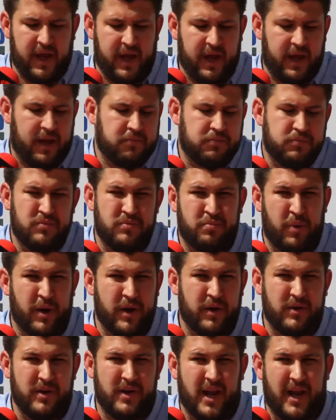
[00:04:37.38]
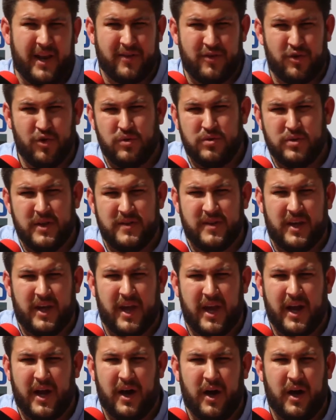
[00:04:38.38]
persona que eh, pues la
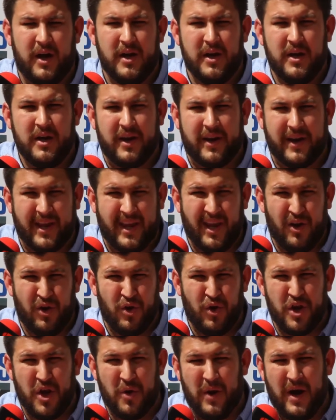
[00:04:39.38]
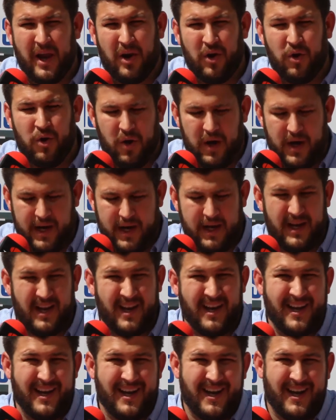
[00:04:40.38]
lesión ni siquiera requirió
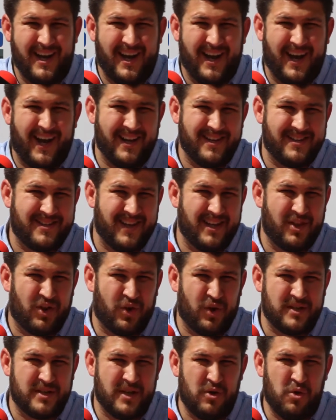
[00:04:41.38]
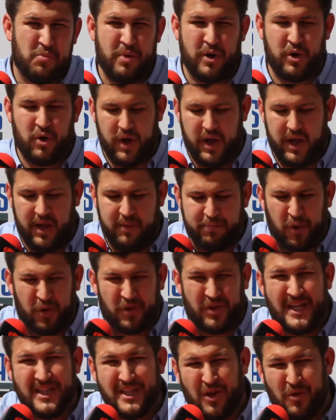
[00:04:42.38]
llevarlo al, al centro de salud.
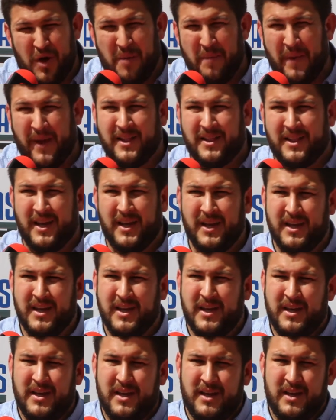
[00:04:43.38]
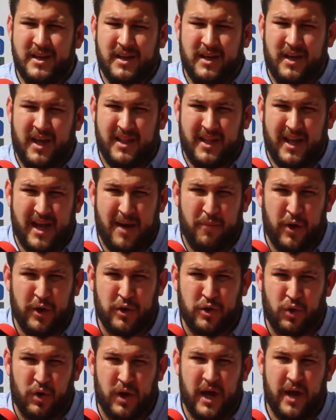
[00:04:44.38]
Pero es importante nuevamente
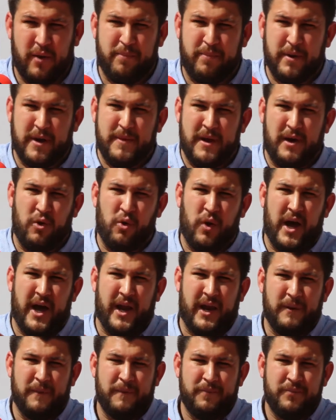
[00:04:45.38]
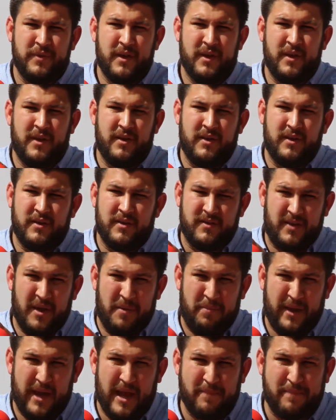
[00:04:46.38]
que tengamos esto claro. En primer lugar,
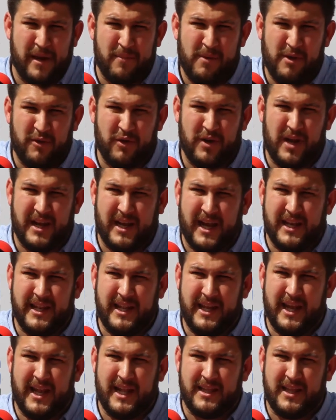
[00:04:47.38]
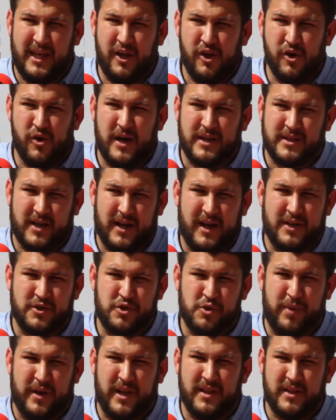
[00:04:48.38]
se pide el permiso en la alcaldía de
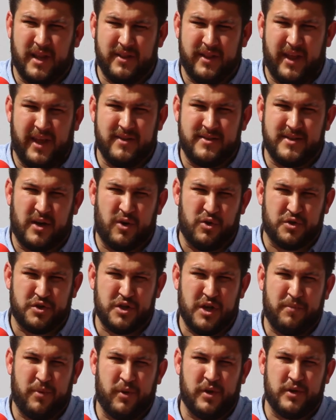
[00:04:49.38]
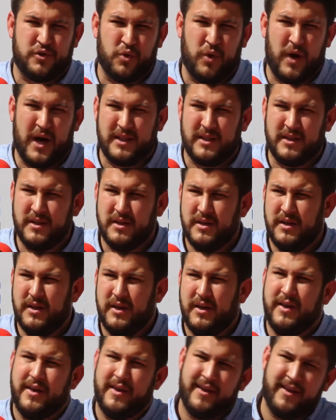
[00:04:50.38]
Latillo a traer la superintendencia conocida por el
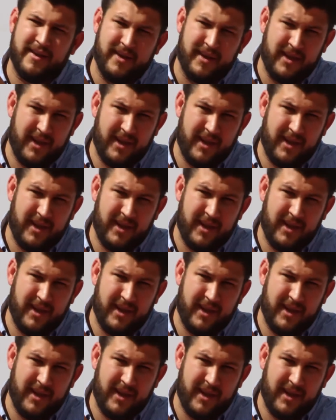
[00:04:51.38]
SUJAT